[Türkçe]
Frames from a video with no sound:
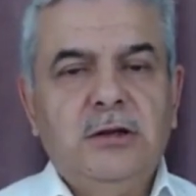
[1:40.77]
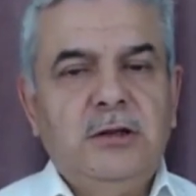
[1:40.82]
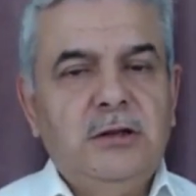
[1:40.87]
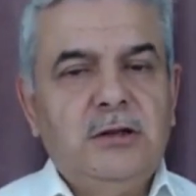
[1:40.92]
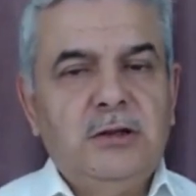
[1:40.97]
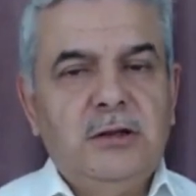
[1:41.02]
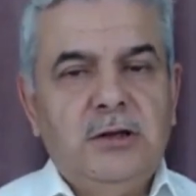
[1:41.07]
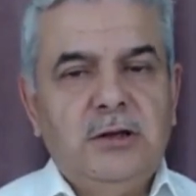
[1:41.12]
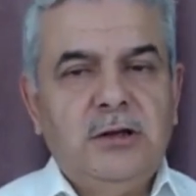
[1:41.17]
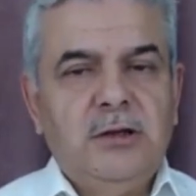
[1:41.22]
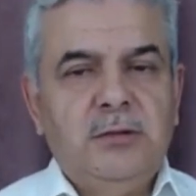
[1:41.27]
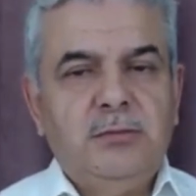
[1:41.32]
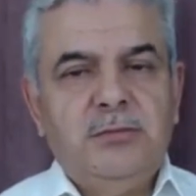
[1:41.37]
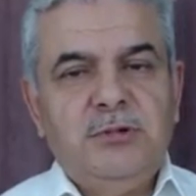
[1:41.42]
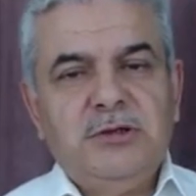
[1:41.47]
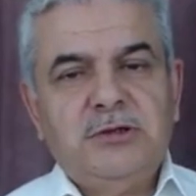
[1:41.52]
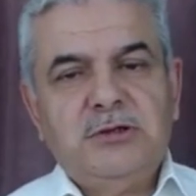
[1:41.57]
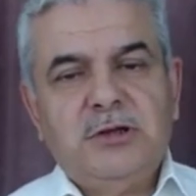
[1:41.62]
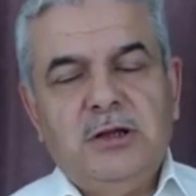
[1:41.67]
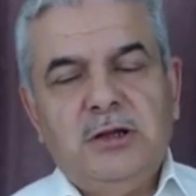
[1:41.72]

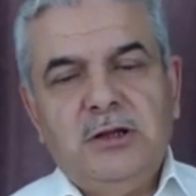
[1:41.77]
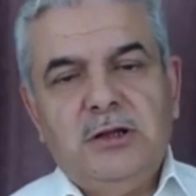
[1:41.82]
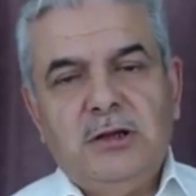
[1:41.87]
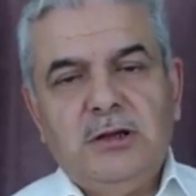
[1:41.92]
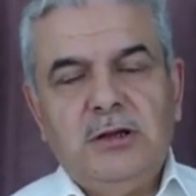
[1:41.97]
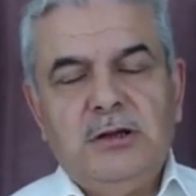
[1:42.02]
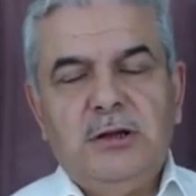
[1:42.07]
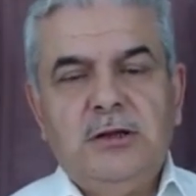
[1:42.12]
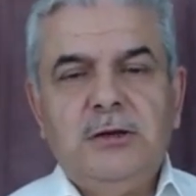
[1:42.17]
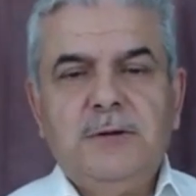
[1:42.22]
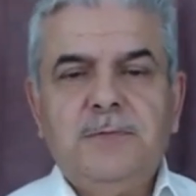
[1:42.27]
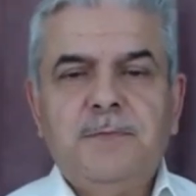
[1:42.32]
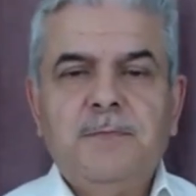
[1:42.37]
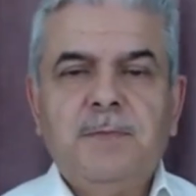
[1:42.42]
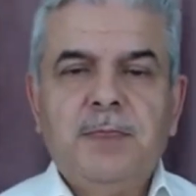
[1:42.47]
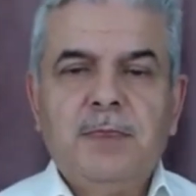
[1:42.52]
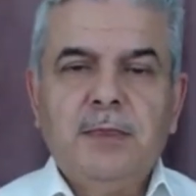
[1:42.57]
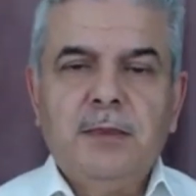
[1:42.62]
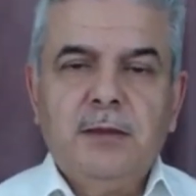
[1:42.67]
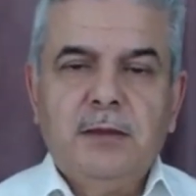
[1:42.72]
ayetlerde
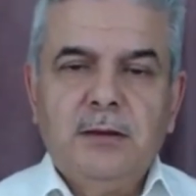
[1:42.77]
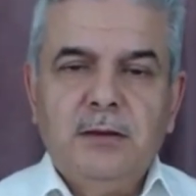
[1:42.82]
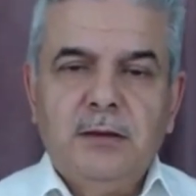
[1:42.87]
misallerle